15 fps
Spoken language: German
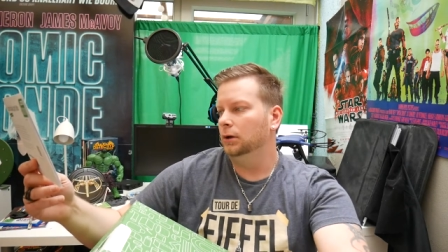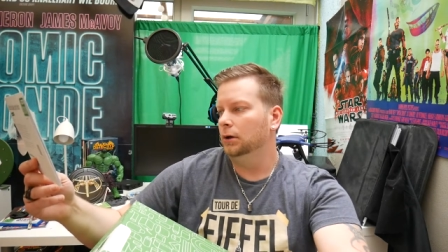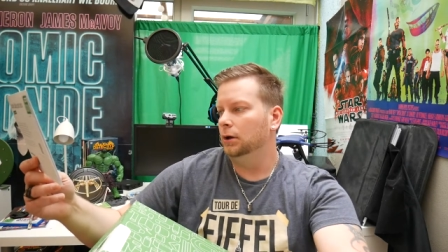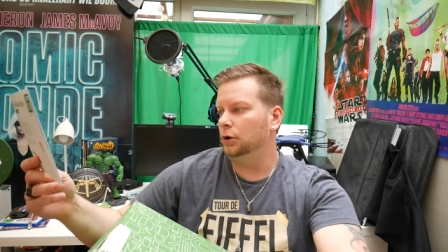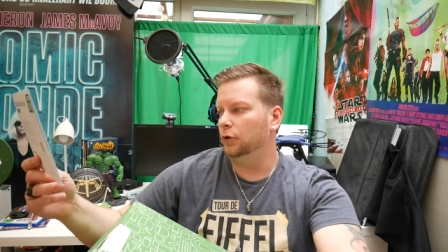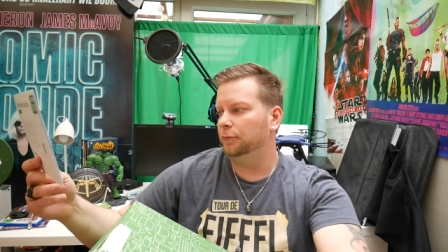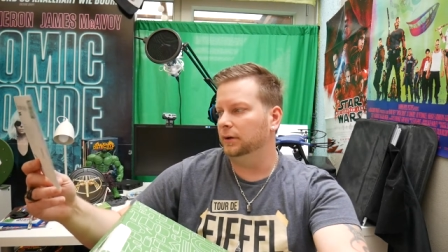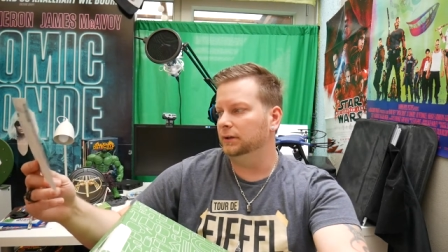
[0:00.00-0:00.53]
Ich
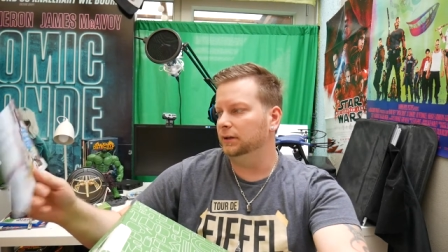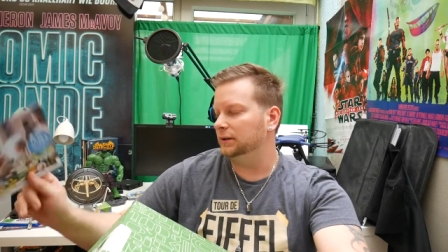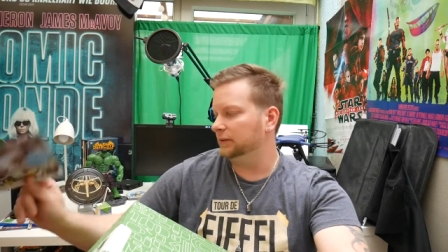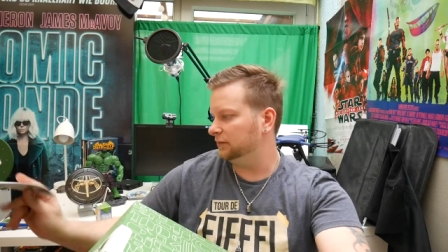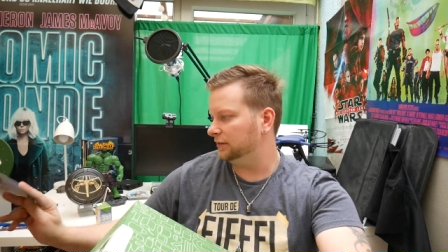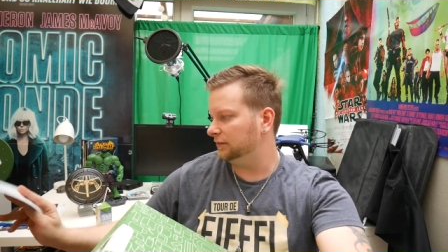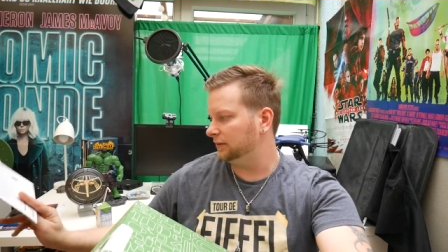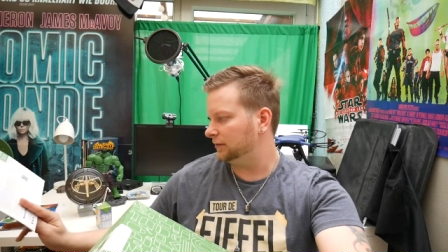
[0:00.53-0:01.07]
hoffe mal nicht, dass
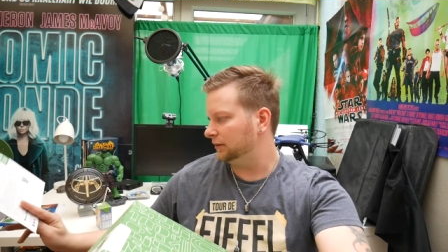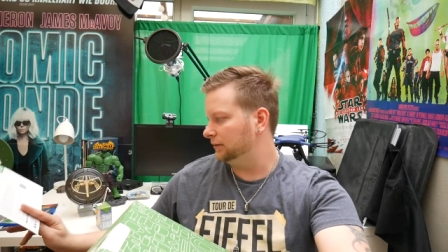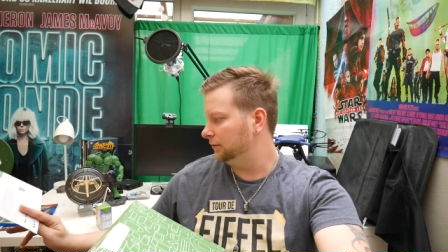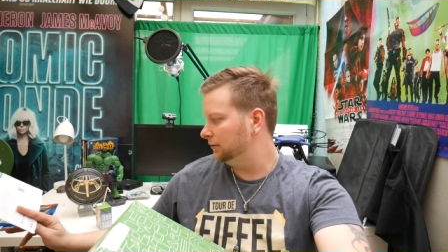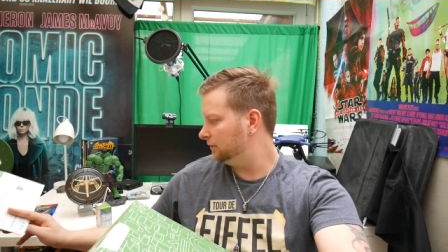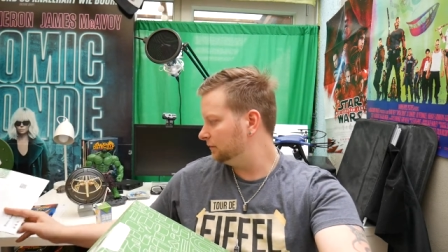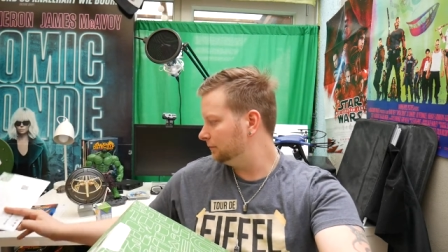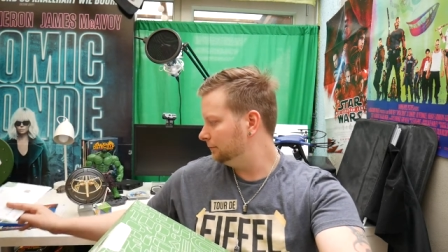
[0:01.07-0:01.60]
das jetzt da drin
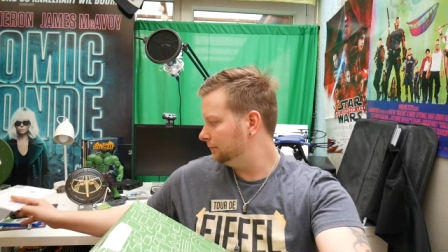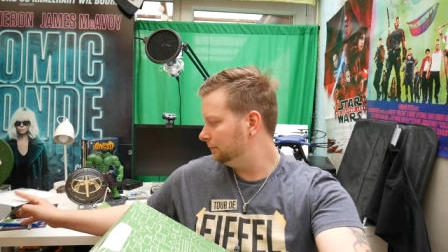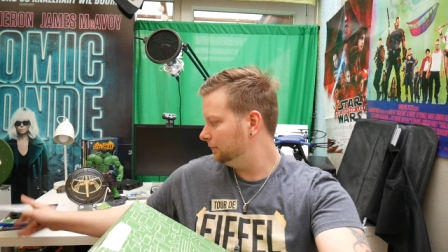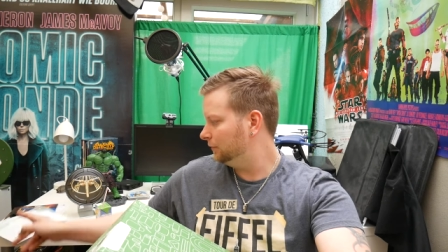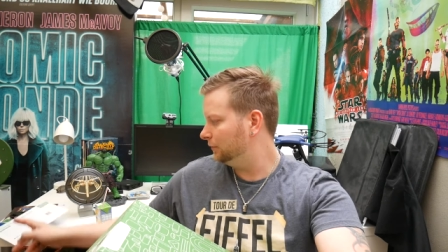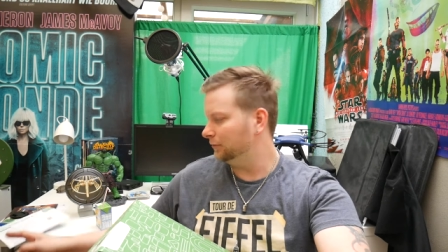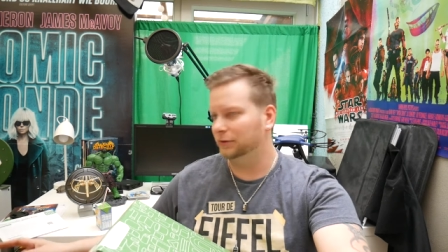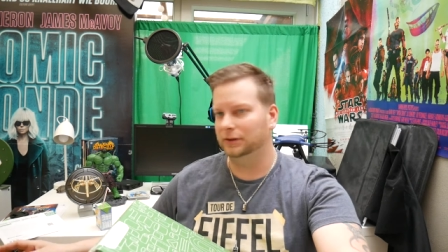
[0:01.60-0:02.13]
ist.
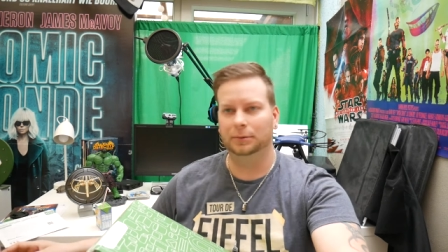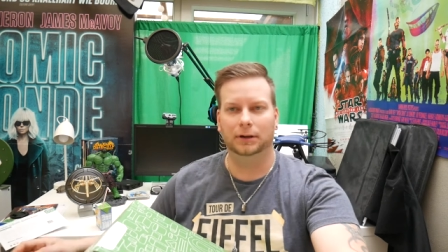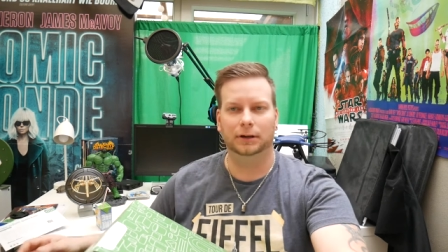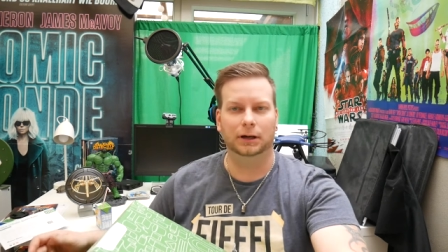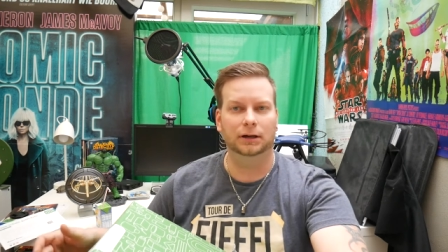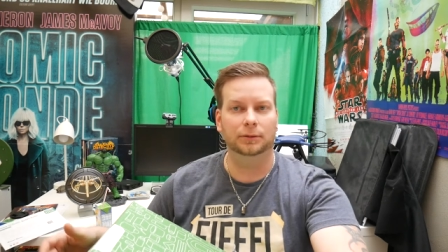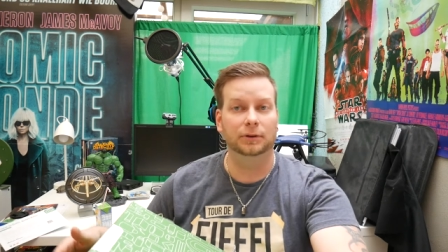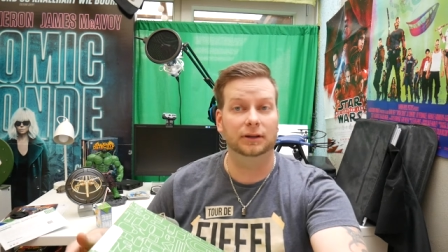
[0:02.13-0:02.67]
Sonst habe
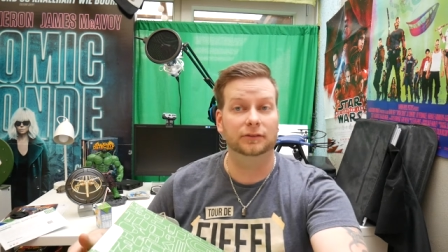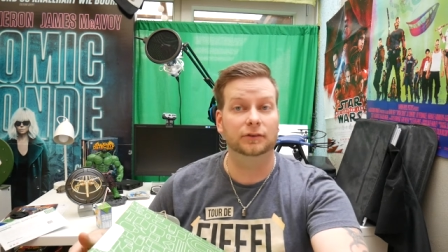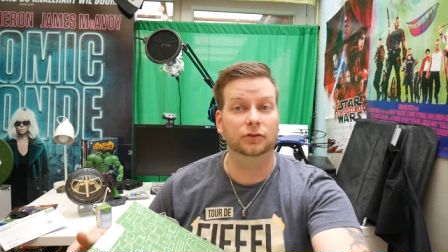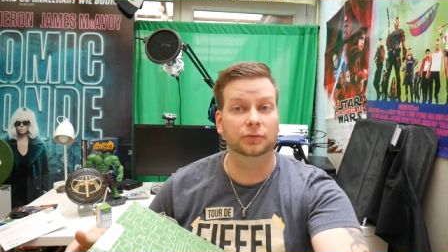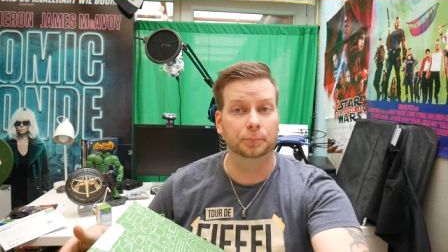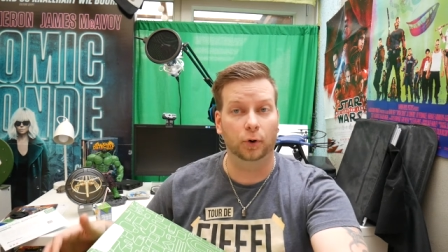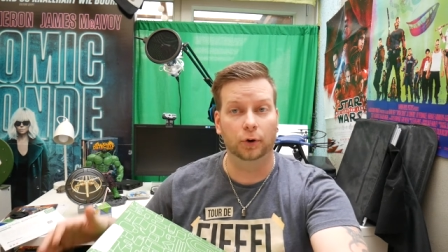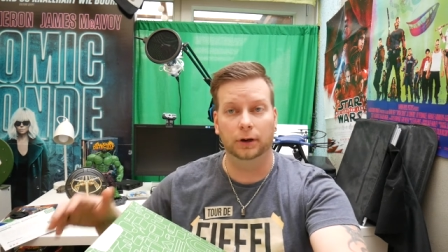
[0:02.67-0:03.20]
ich nämlich jetzt
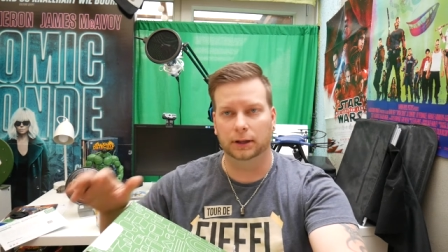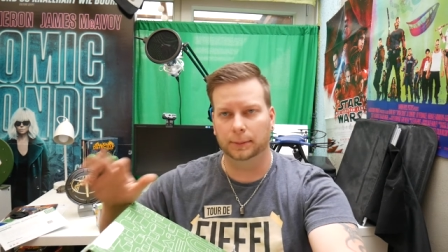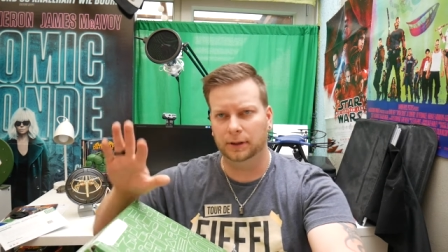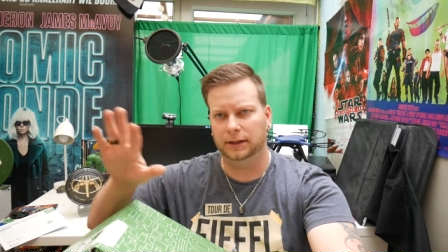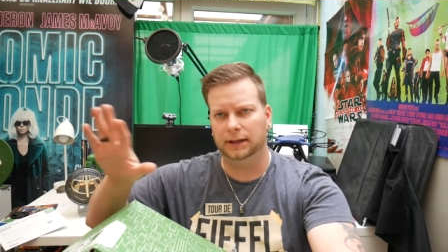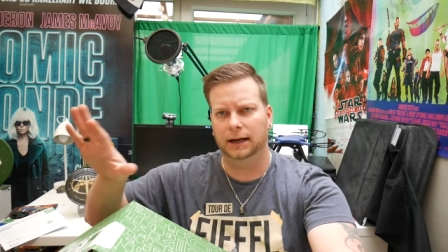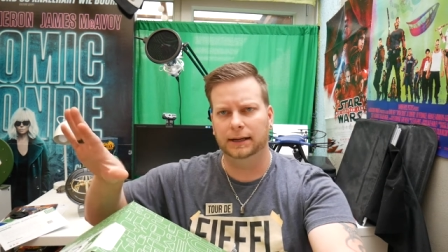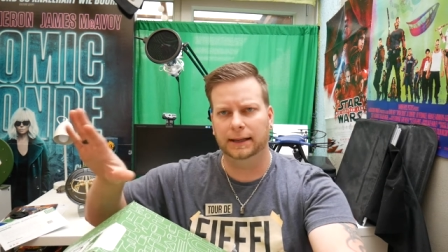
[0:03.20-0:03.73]
gespoilert. Aber
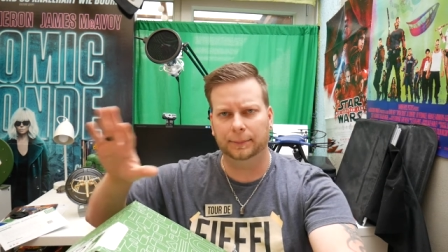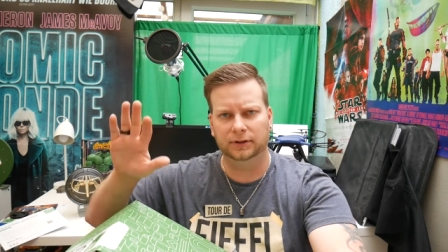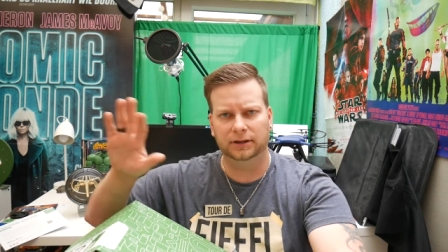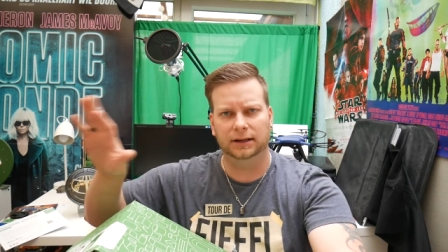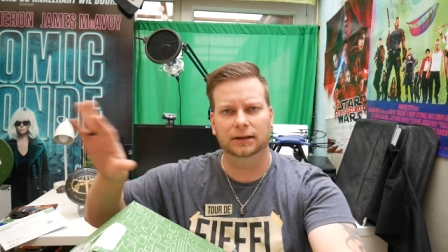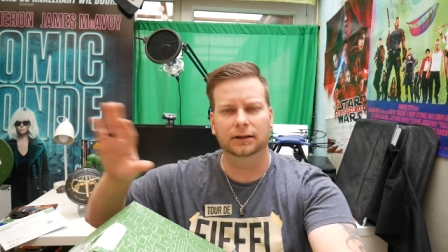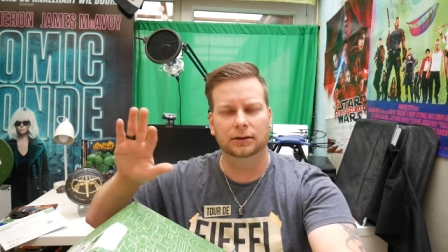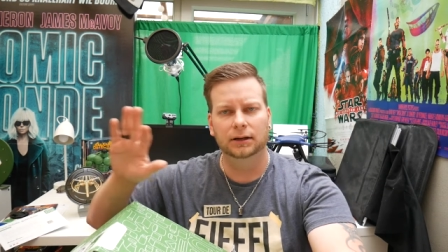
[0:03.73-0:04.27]
egal, ich habe nicht
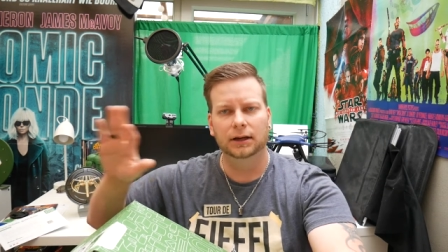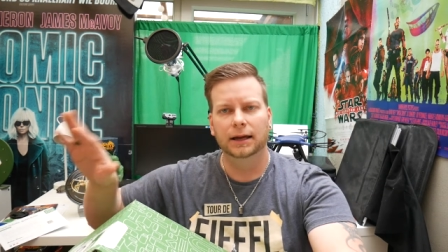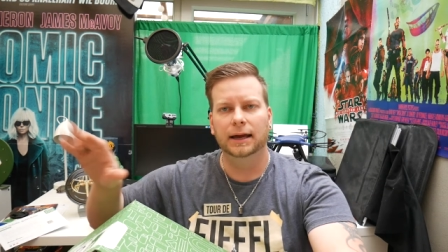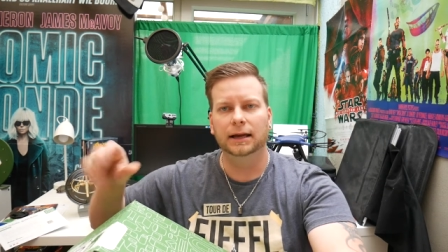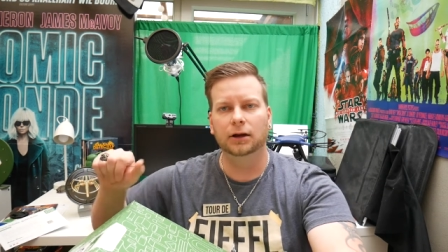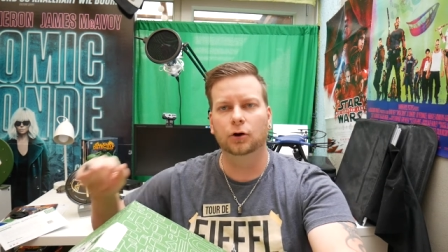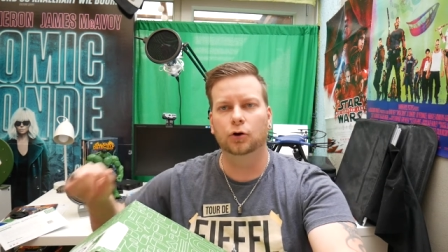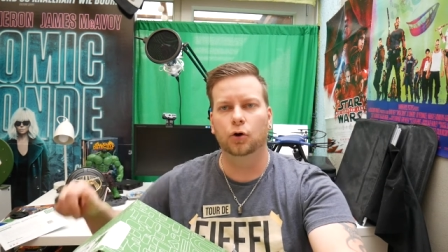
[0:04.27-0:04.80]
lange
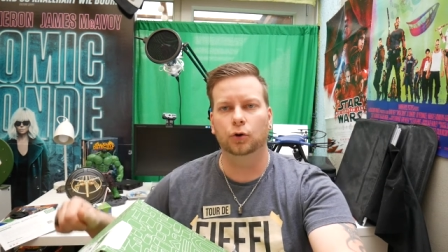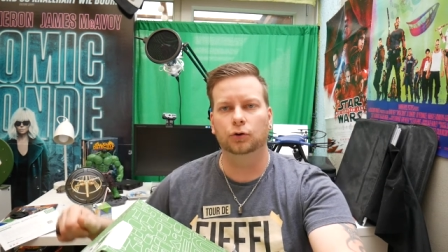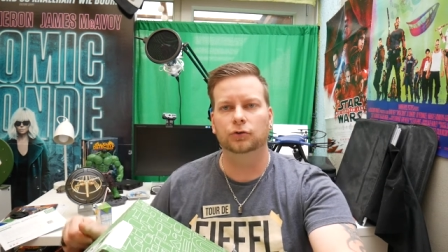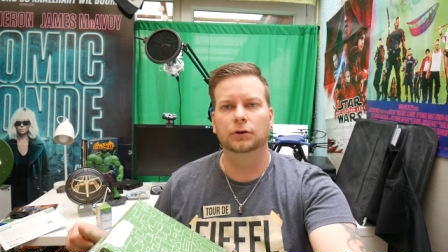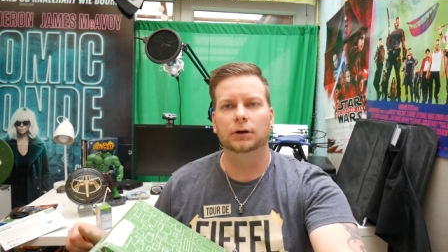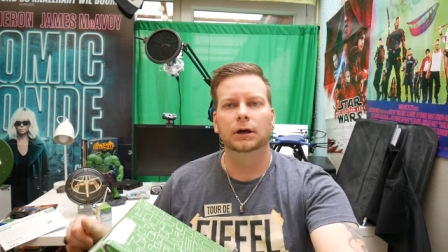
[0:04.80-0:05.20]
hingeguckt.